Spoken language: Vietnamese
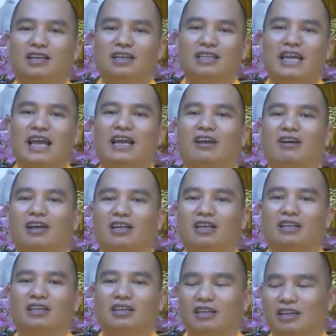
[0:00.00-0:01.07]
đứa trẻ đó cái
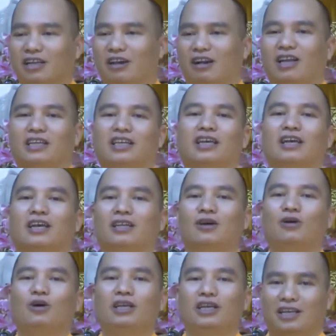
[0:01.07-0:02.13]
thần thức người đó là gì
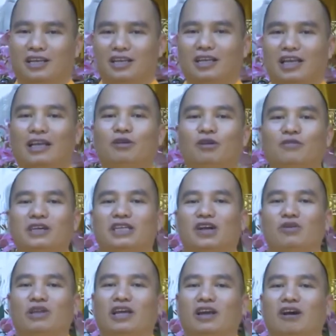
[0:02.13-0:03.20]
thôi cái đôi vợ
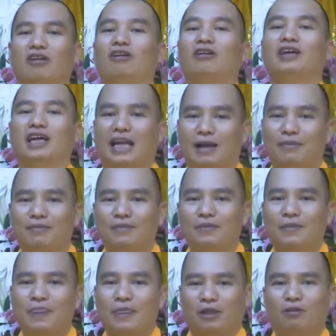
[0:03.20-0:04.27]
chồng nhà đó nó được lắm
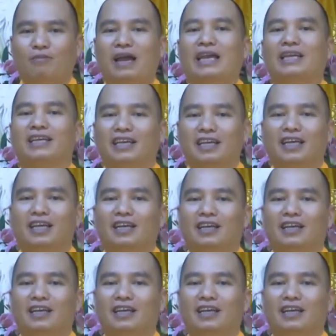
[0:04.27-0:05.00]
thôi mày gì